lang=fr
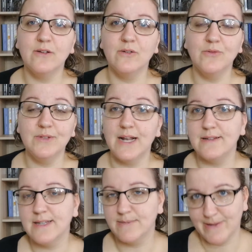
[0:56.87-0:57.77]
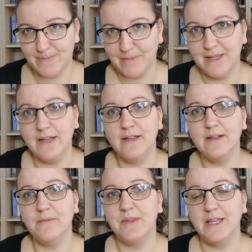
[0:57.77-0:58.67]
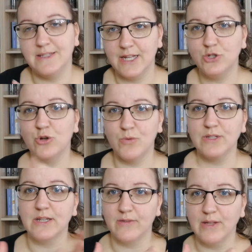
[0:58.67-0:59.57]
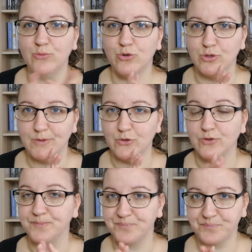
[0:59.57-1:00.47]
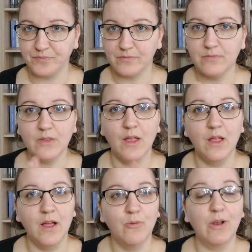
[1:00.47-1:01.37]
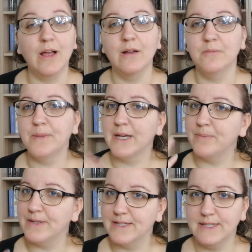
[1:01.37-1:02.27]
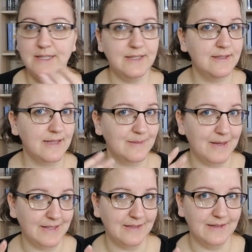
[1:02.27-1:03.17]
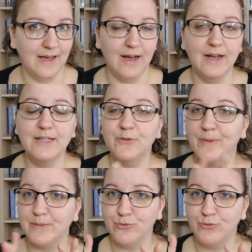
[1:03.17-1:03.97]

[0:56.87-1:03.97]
au final, ça se passe pas bien et Sage commence à travailler pour l'entremetteuse voilà, péripéties, ça se passe, etc. Il se passe